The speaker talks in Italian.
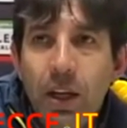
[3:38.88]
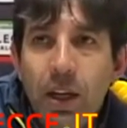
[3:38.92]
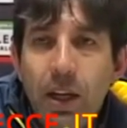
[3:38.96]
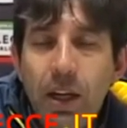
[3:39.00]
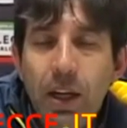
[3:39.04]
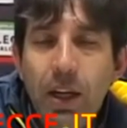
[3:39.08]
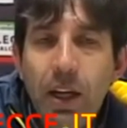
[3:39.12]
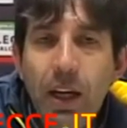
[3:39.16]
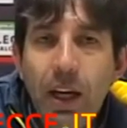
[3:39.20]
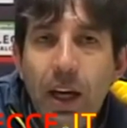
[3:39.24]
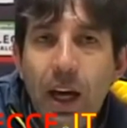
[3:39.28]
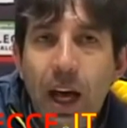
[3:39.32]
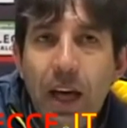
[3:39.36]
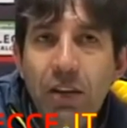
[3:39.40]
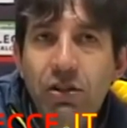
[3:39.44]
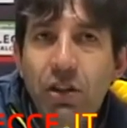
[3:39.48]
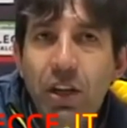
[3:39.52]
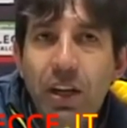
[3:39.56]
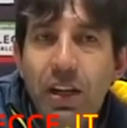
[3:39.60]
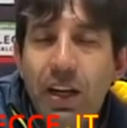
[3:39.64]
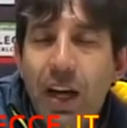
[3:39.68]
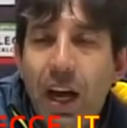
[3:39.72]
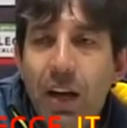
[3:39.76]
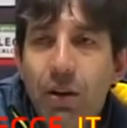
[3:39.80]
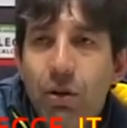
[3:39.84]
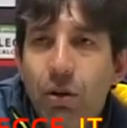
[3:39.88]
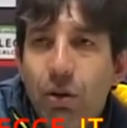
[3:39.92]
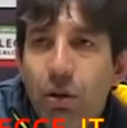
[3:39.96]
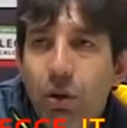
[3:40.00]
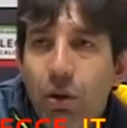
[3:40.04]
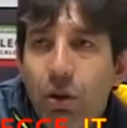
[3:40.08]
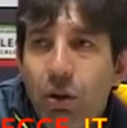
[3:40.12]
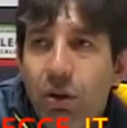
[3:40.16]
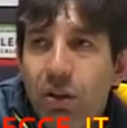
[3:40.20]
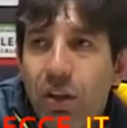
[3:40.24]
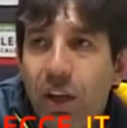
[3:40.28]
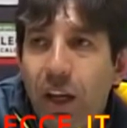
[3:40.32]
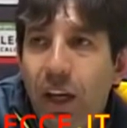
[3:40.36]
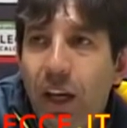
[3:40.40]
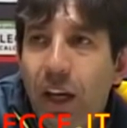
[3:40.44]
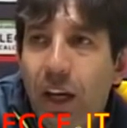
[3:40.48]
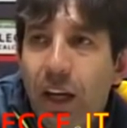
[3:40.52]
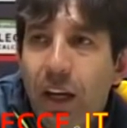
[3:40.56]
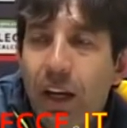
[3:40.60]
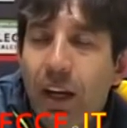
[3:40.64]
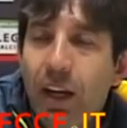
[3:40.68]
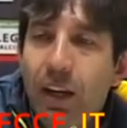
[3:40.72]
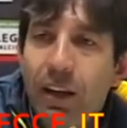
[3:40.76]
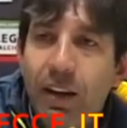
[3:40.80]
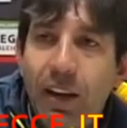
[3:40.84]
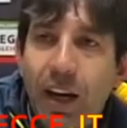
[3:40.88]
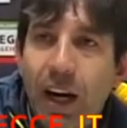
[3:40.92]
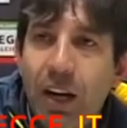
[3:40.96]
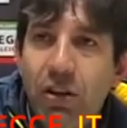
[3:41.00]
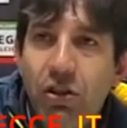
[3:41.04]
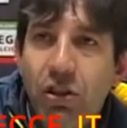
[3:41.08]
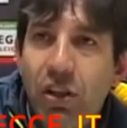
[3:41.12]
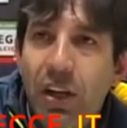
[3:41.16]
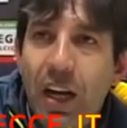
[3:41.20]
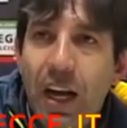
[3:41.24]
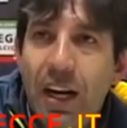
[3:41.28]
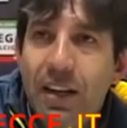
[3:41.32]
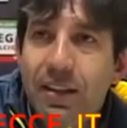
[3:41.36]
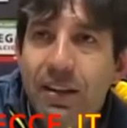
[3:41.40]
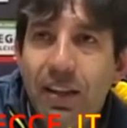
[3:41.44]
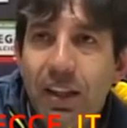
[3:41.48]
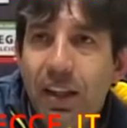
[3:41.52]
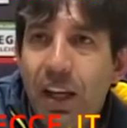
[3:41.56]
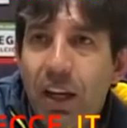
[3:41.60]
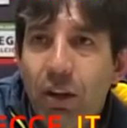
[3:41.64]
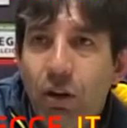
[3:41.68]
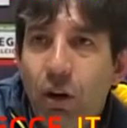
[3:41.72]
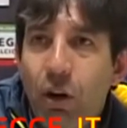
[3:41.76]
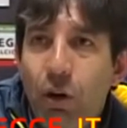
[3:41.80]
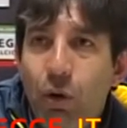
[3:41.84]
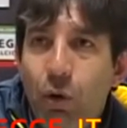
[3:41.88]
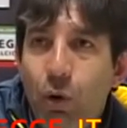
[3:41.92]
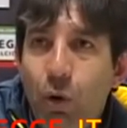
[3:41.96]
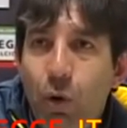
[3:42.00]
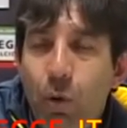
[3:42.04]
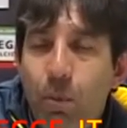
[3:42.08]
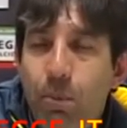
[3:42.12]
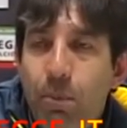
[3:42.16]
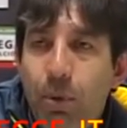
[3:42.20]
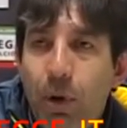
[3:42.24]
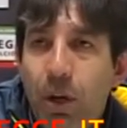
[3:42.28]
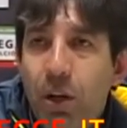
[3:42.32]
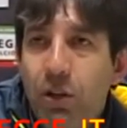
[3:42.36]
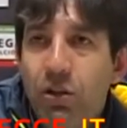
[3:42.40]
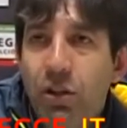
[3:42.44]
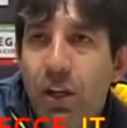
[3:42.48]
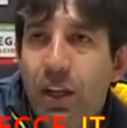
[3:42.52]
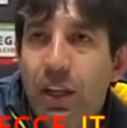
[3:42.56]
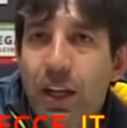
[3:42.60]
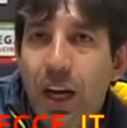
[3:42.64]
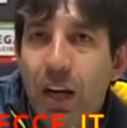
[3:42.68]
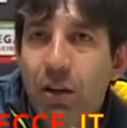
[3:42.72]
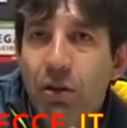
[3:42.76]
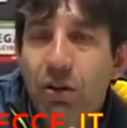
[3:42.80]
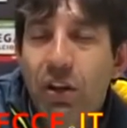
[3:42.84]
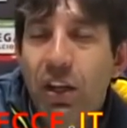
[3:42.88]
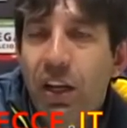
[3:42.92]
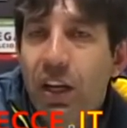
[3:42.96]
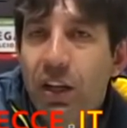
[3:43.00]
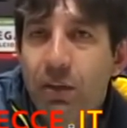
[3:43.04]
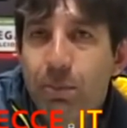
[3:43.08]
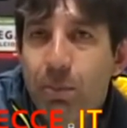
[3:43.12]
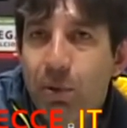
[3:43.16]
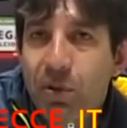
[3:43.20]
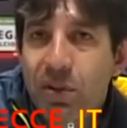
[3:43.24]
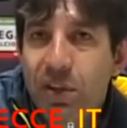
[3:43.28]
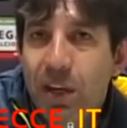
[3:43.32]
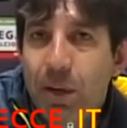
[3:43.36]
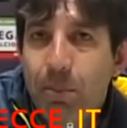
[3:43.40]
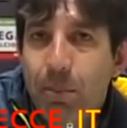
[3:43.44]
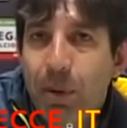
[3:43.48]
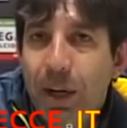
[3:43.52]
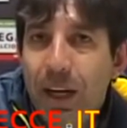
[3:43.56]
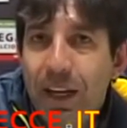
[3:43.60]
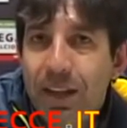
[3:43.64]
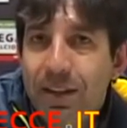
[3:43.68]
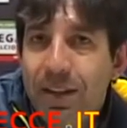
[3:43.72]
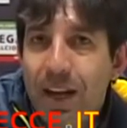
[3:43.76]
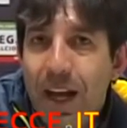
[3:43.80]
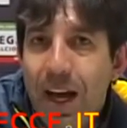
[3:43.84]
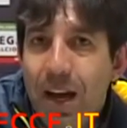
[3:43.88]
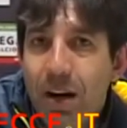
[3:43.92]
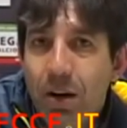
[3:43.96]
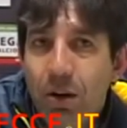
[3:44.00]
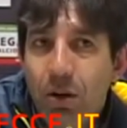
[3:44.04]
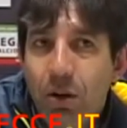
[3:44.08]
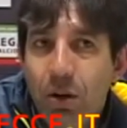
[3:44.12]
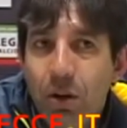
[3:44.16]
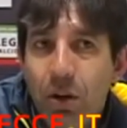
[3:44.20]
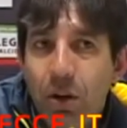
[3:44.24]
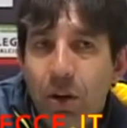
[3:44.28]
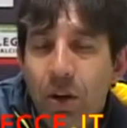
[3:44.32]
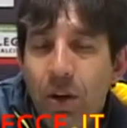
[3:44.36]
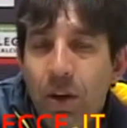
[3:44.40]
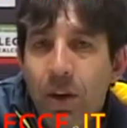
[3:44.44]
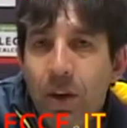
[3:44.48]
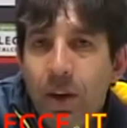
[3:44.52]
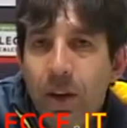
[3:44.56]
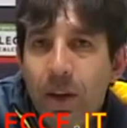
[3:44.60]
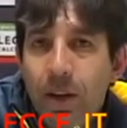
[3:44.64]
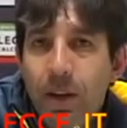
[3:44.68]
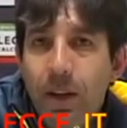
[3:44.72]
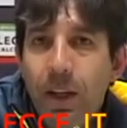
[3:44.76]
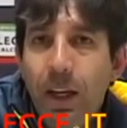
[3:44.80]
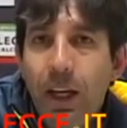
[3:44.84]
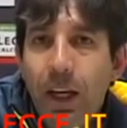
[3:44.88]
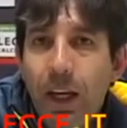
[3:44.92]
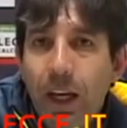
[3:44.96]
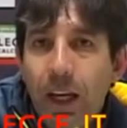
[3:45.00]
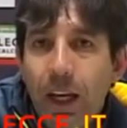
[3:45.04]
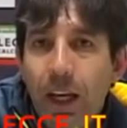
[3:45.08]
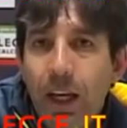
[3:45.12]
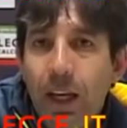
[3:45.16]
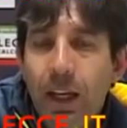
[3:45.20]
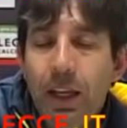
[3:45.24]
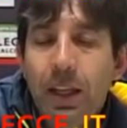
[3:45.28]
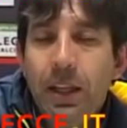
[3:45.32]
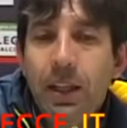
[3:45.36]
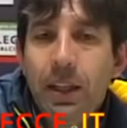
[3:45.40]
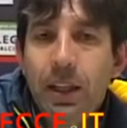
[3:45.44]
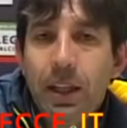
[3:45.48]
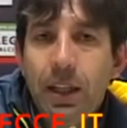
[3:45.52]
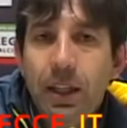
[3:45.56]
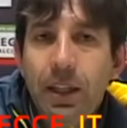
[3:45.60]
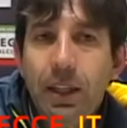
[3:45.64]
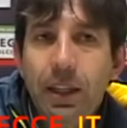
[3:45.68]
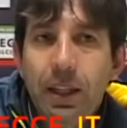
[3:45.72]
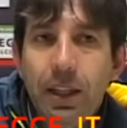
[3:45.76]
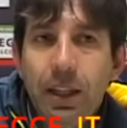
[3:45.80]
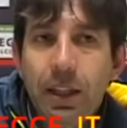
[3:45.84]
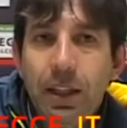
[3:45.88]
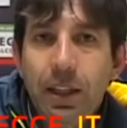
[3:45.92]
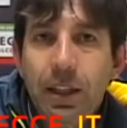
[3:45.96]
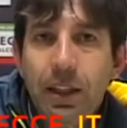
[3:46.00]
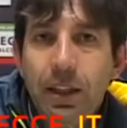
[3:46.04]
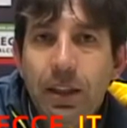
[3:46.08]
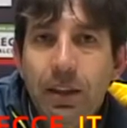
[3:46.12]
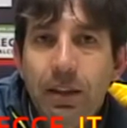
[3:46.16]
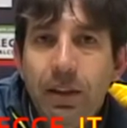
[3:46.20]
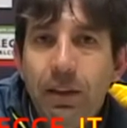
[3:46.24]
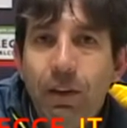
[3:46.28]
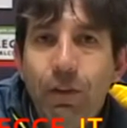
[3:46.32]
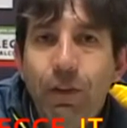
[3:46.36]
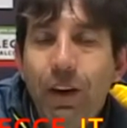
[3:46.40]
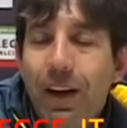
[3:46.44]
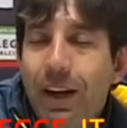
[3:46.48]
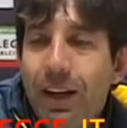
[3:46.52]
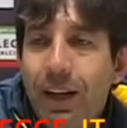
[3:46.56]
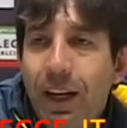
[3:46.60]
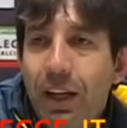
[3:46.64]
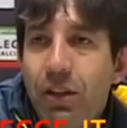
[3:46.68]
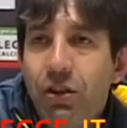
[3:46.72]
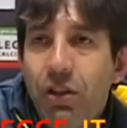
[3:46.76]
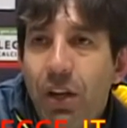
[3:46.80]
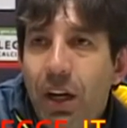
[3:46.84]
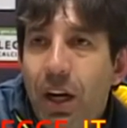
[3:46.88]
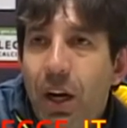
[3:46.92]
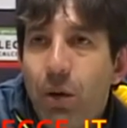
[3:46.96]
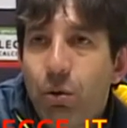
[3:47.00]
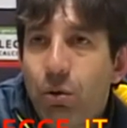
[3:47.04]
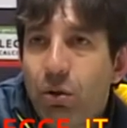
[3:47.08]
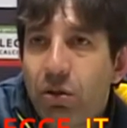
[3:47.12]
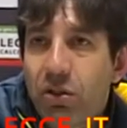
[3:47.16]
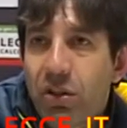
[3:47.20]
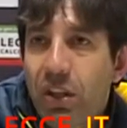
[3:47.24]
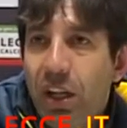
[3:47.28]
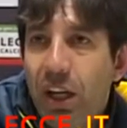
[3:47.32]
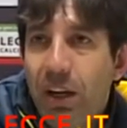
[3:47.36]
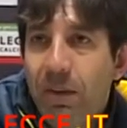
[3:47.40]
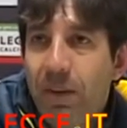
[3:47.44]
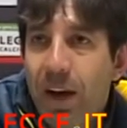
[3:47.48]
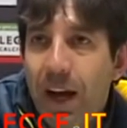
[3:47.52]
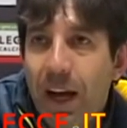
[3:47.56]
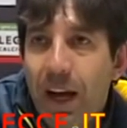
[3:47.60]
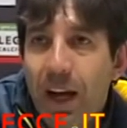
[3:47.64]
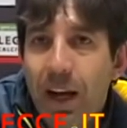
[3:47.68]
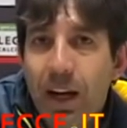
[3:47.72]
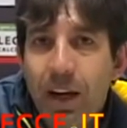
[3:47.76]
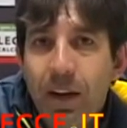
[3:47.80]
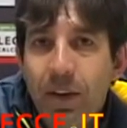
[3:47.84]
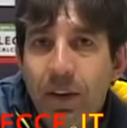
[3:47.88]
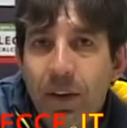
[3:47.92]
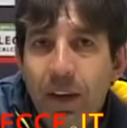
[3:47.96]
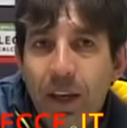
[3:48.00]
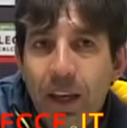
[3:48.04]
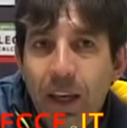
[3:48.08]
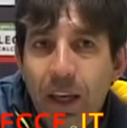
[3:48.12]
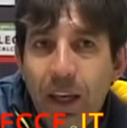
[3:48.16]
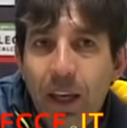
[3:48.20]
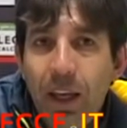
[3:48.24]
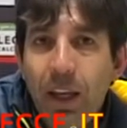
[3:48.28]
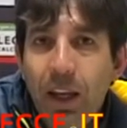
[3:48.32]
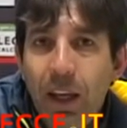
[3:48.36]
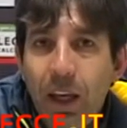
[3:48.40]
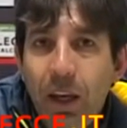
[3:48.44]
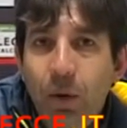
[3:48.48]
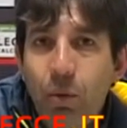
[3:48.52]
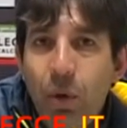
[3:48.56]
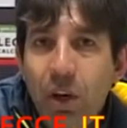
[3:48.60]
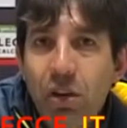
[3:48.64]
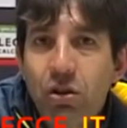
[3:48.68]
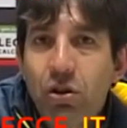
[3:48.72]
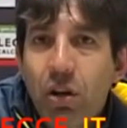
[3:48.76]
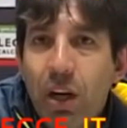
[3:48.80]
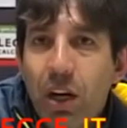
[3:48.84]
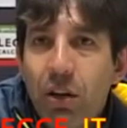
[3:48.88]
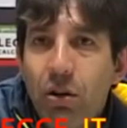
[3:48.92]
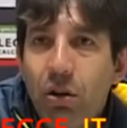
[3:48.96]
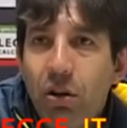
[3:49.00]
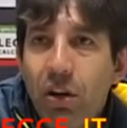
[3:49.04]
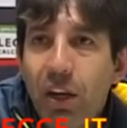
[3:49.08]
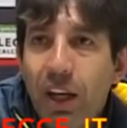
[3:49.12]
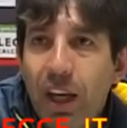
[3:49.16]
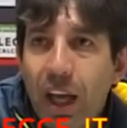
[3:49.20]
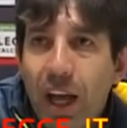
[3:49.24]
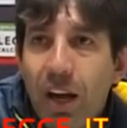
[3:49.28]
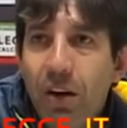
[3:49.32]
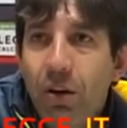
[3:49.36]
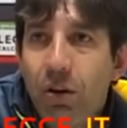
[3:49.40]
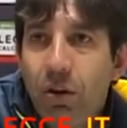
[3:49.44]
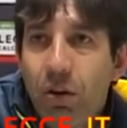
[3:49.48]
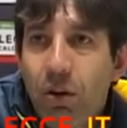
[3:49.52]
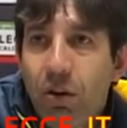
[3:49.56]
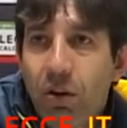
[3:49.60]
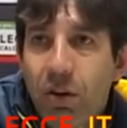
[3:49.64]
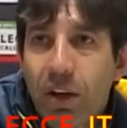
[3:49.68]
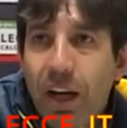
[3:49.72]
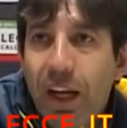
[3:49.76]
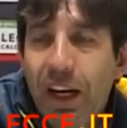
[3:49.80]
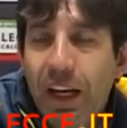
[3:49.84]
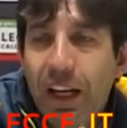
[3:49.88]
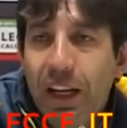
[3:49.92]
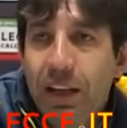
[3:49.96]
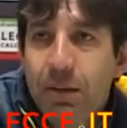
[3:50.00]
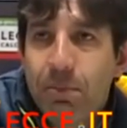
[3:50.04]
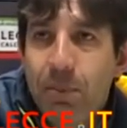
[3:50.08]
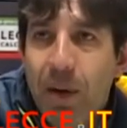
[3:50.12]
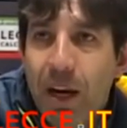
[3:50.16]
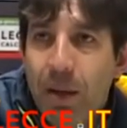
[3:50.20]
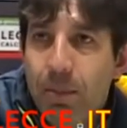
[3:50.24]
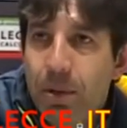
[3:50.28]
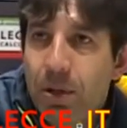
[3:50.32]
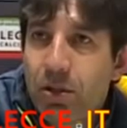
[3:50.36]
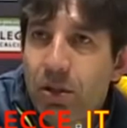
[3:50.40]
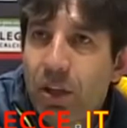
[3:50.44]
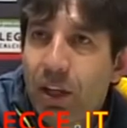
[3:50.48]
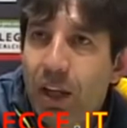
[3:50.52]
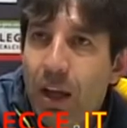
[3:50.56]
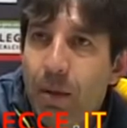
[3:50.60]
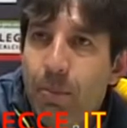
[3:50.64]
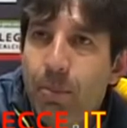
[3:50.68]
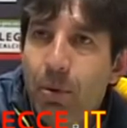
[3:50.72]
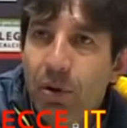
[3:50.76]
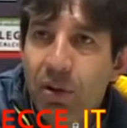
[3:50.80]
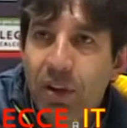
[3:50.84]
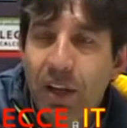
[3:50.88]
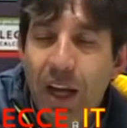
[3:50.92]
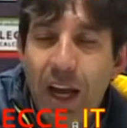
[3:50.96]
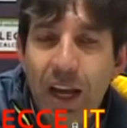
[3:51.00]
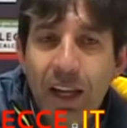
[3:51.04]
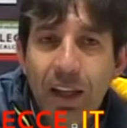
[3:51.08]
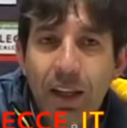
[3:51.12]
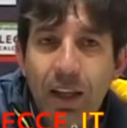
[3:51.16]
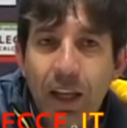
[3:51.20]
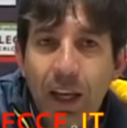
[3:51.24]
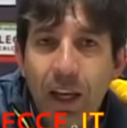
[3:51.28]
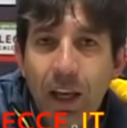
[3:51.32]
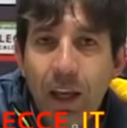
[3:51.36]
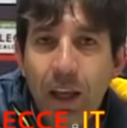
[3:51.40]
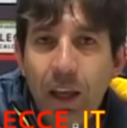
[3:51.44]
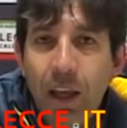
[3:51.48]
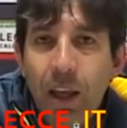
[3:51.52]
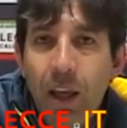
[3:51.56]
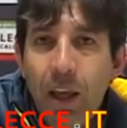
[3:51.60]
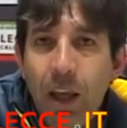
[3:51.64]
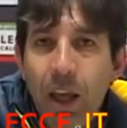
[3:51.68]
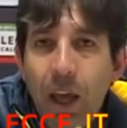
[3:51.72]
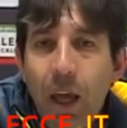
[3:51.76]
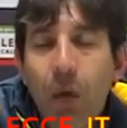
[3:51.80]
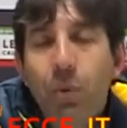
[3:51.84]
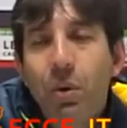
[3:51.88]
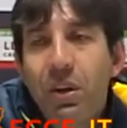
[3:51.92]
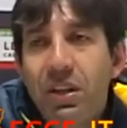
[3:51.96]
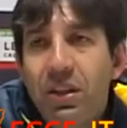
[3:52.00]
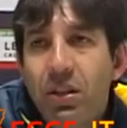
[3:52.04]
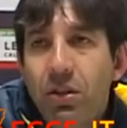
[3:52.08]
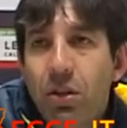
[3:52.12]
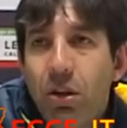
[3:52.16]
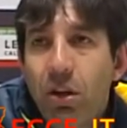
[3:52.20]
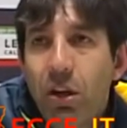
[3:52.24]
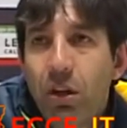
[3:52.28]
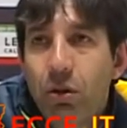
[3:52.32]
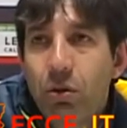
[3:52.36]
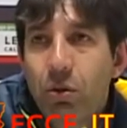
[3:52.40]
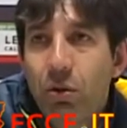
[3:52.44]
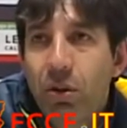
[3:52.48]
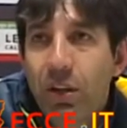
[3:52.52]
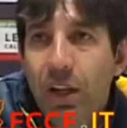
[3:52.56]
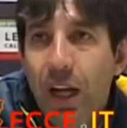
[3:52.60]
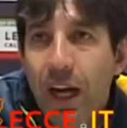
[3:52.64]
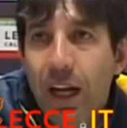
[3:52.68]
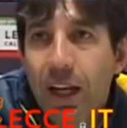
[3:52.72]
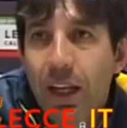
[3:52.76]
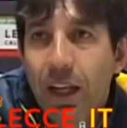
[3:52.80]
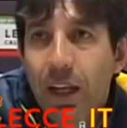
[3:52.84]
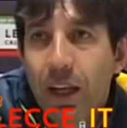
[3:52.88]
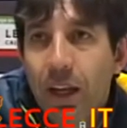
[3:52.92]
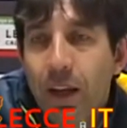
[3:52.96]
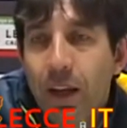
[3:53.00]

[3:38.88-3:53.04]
eh, ha cercato di trascinarsi dietro il gruppo, ha cercato di responsabilizzarlo di, eh, di far crescere l'autostima in, in, quei giocatori che hanno un carisma, una personalità importante e questi sono i risultati.